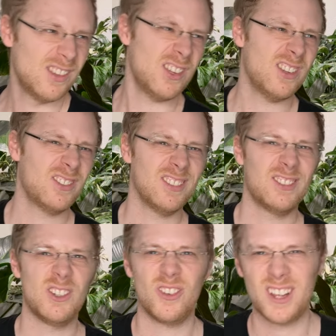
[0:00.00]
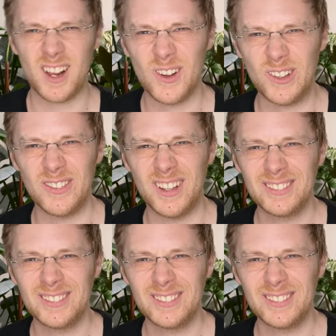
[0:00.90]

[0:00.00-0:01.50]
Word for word: Sieht, sieht, schon geil aus, wa?